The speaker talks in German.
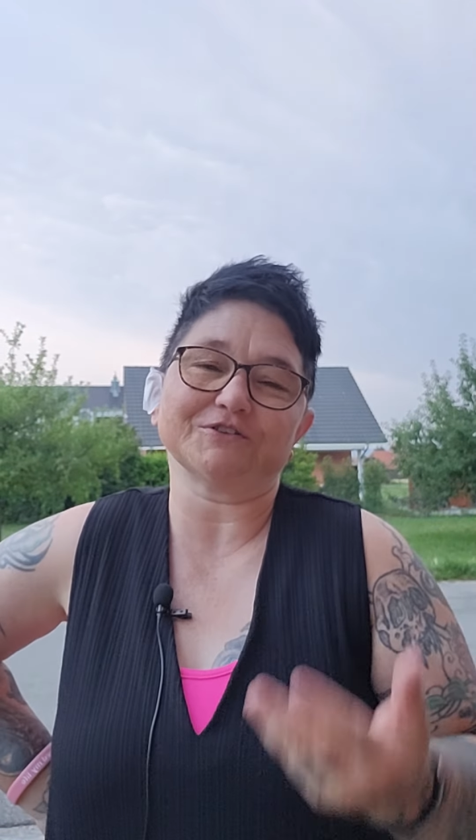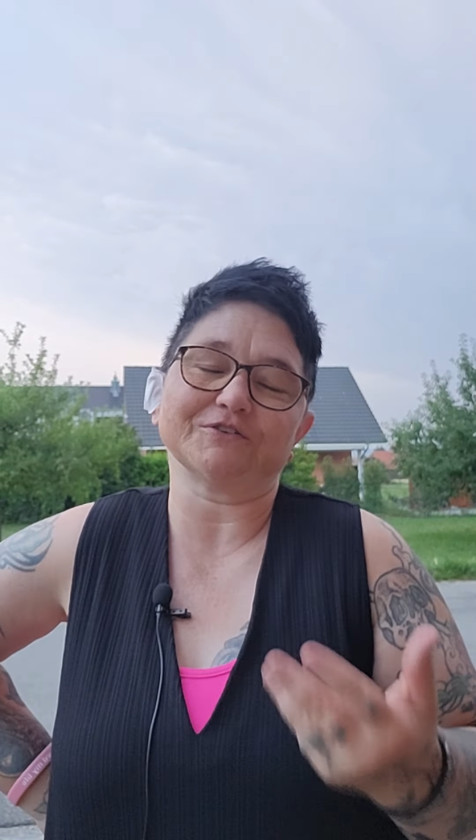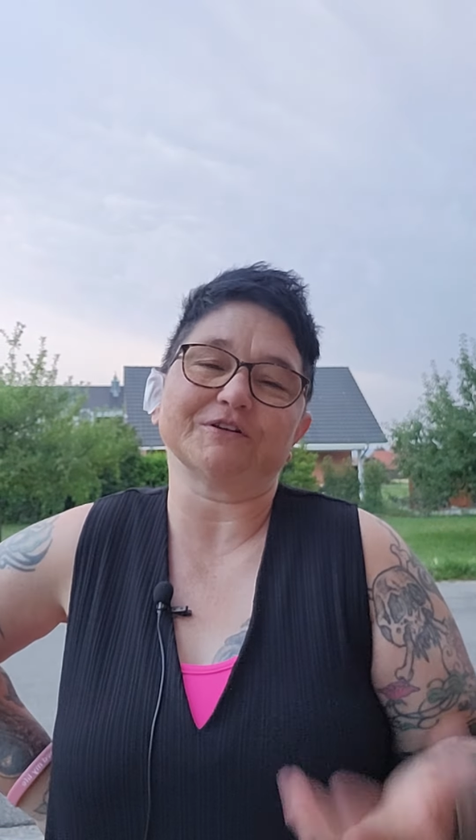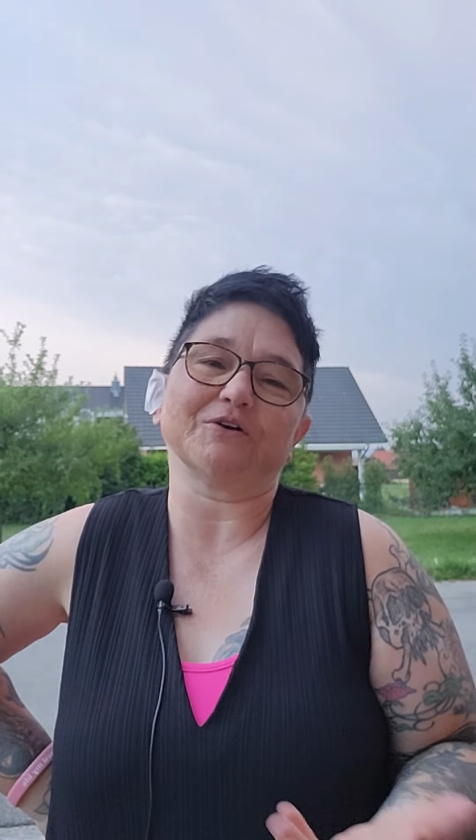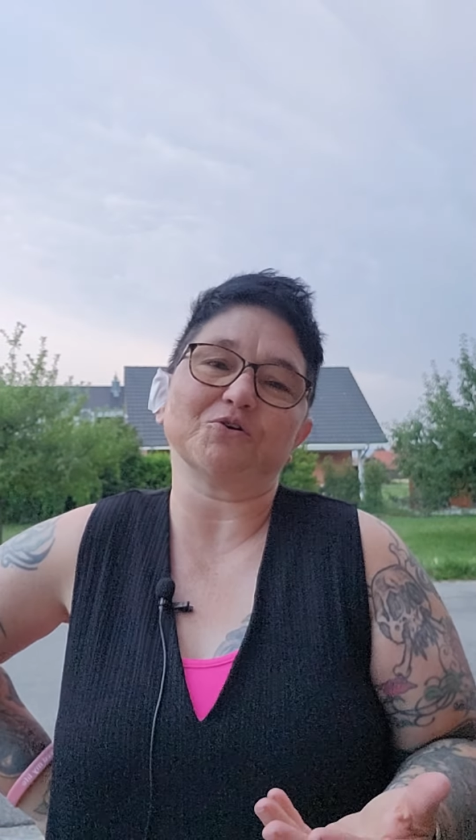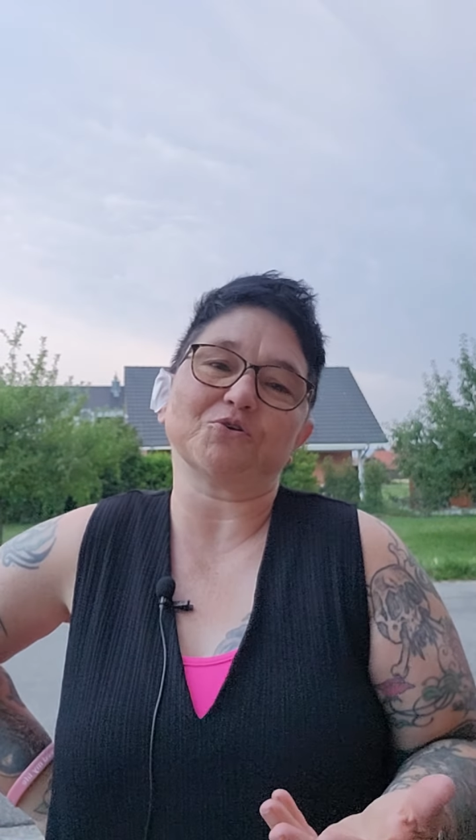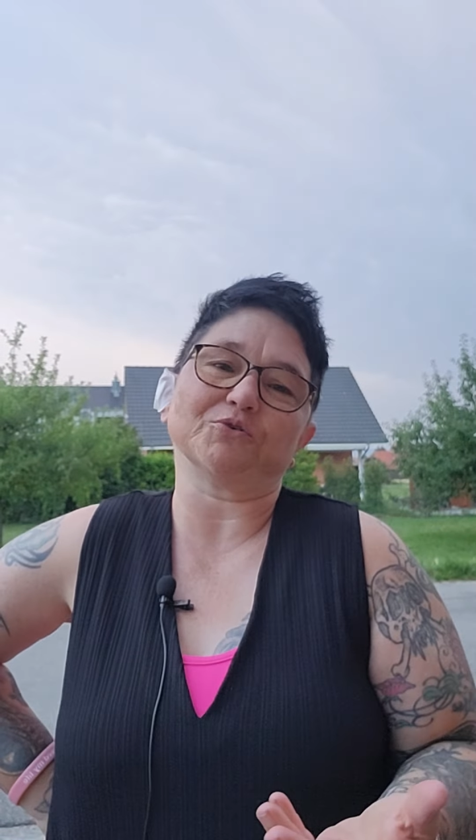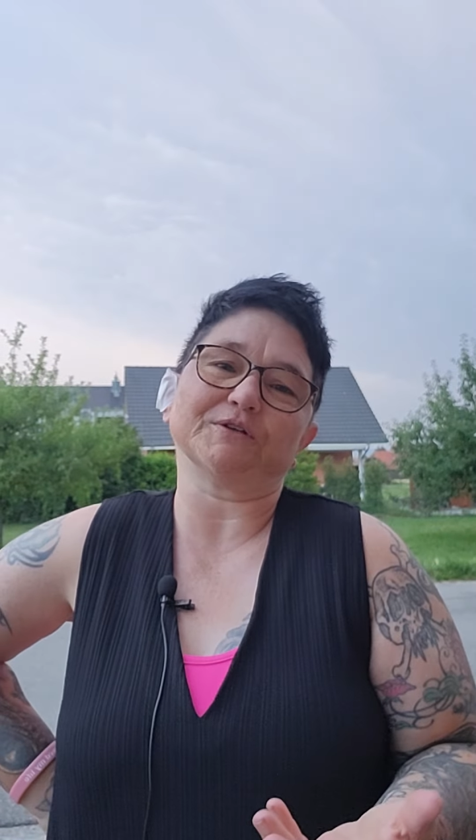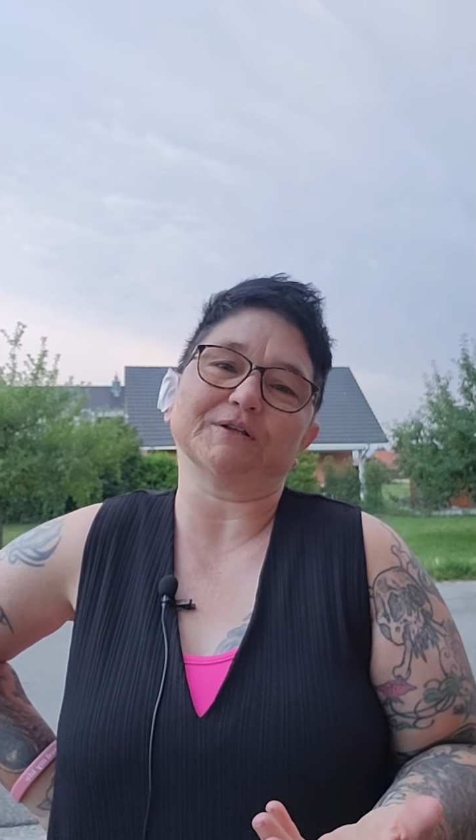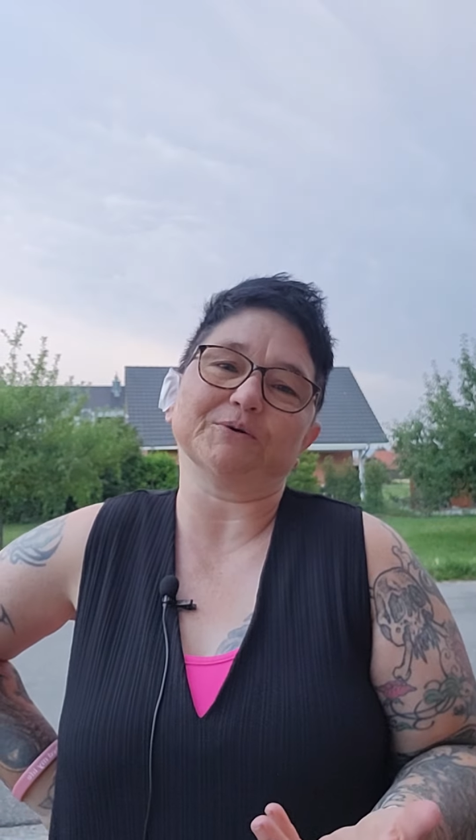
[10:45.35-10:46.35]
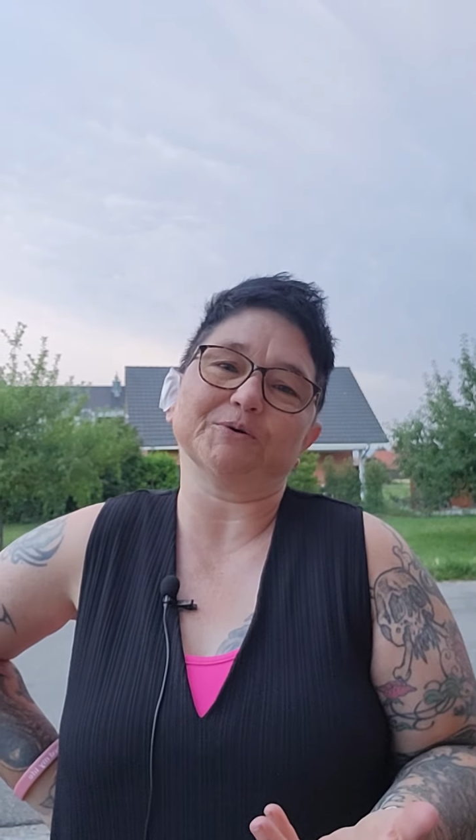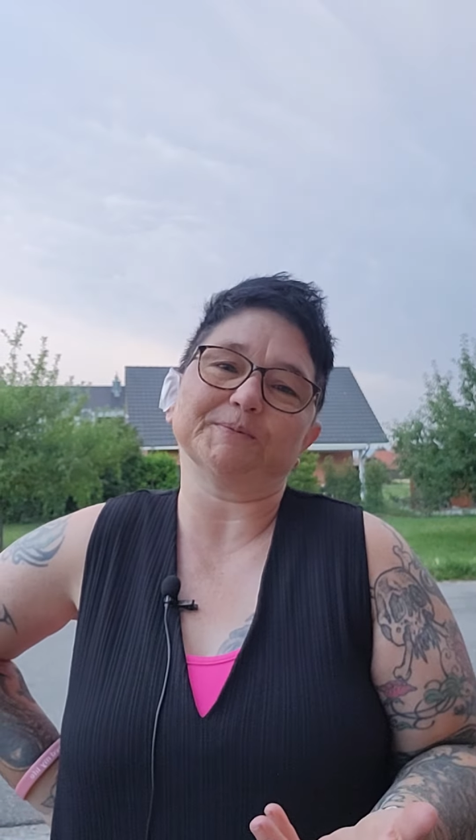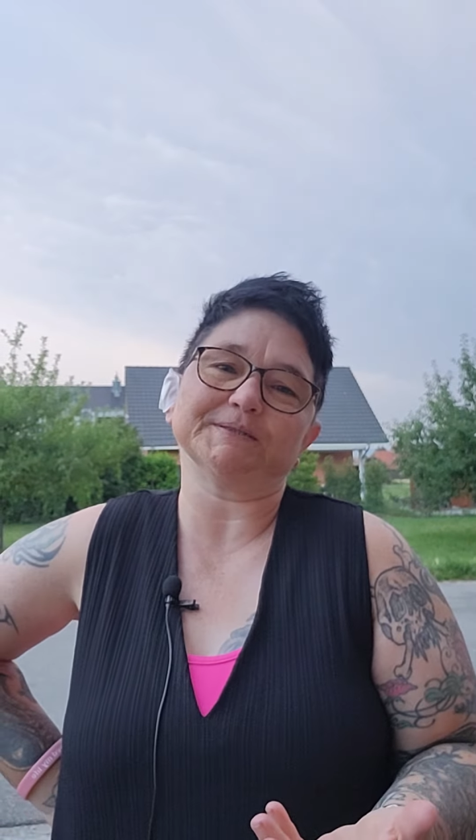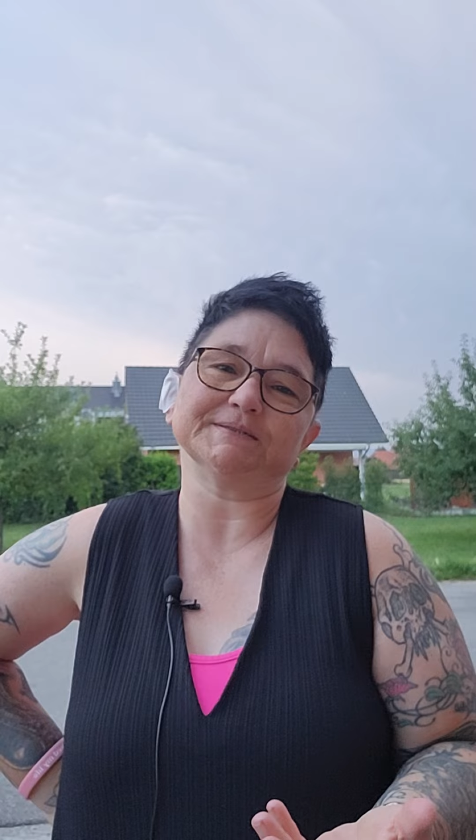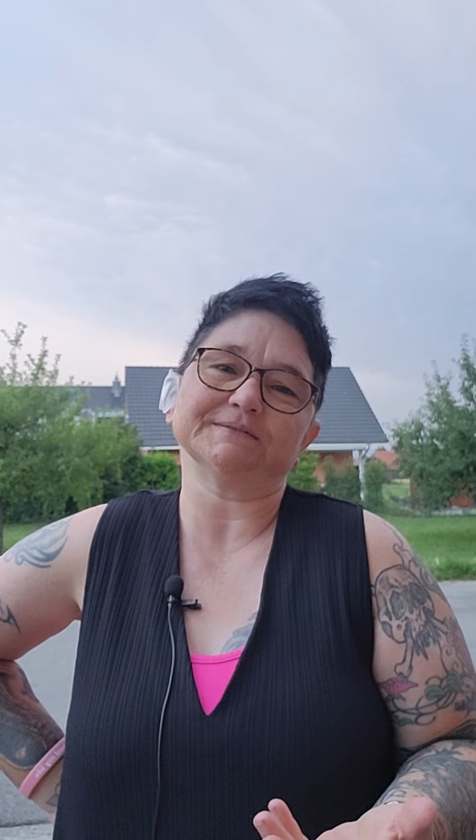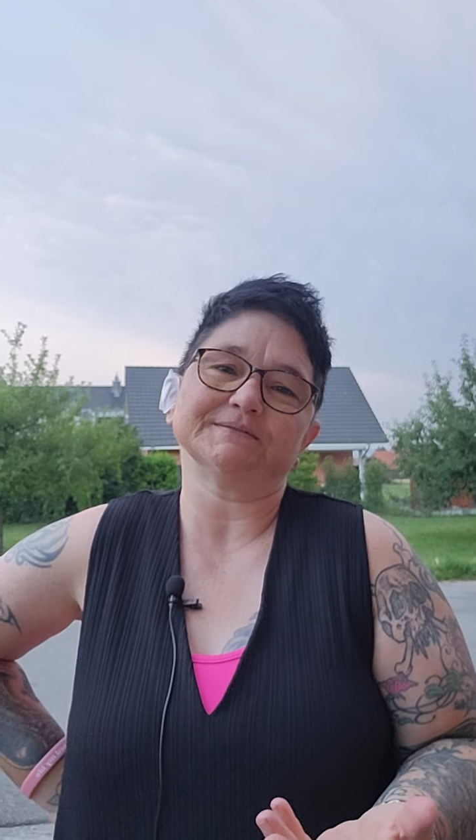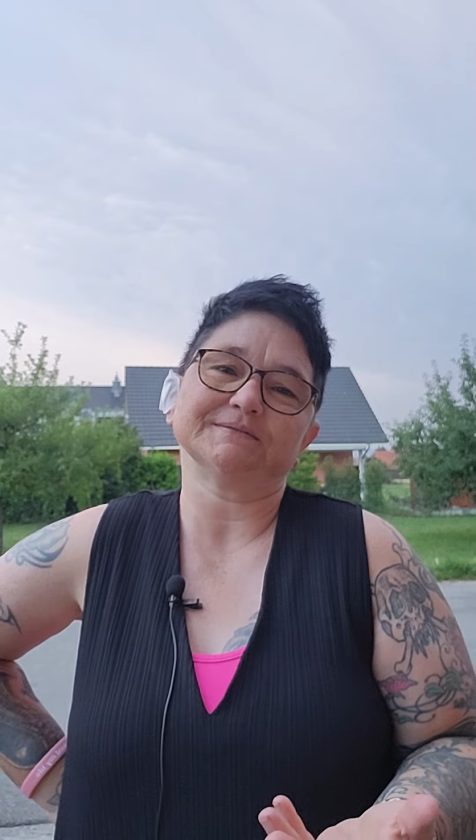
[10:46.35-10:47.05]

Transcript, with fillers: sondern auch Gott loben.